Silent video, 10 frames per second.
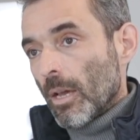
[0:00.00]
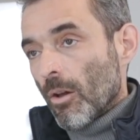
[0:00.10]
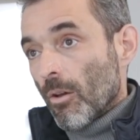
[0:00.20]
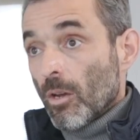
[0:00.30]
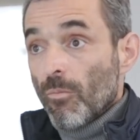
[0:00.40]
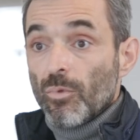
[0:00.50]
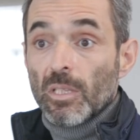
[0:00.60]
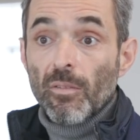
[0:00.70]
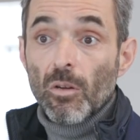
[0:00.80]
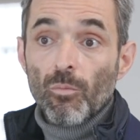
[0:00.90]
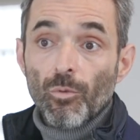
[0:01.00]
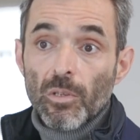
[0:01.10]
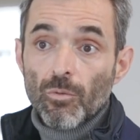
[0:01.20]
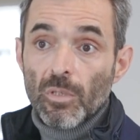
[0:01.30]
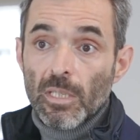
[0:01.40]
Euh, et comme vous savez, le monde
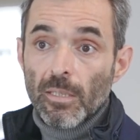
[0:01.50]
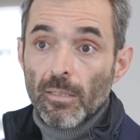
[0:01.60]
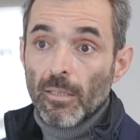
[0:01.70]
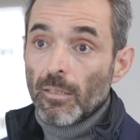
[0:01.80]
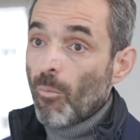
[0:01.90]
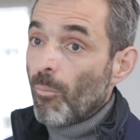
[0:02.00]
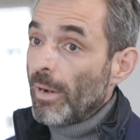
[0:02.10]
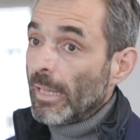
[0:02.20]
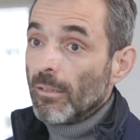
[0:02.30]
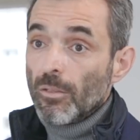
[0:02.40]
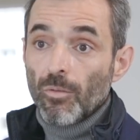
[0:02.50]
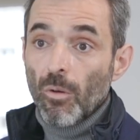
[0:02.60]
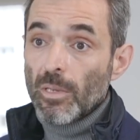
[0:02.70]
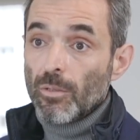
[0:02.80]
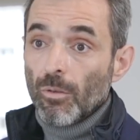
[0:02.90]
des utilités est en pleine
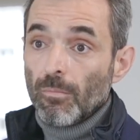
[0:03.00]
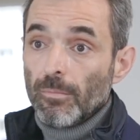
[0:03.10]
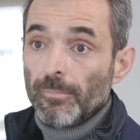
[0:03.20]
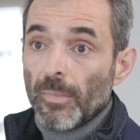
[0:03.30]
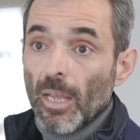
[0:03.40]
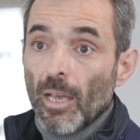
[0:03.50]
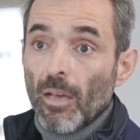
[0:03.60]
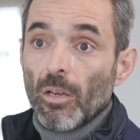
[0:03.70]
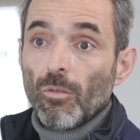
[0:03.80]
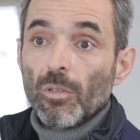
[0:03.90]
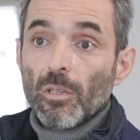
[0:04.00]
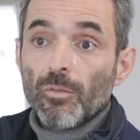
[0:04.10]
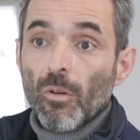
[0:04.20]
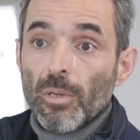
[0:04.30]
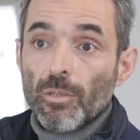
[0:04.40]
transformation, avec une
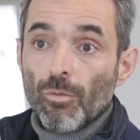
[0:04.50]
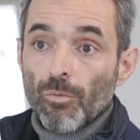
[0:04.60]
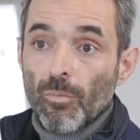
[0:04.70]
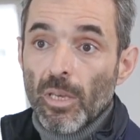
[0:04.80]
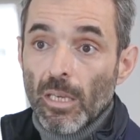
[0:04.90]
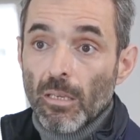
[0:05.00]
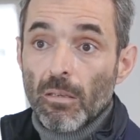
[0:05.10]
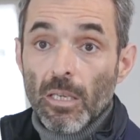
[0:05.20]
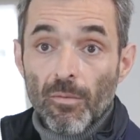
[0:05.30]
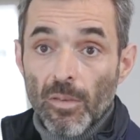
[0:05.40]
transformation numérique qui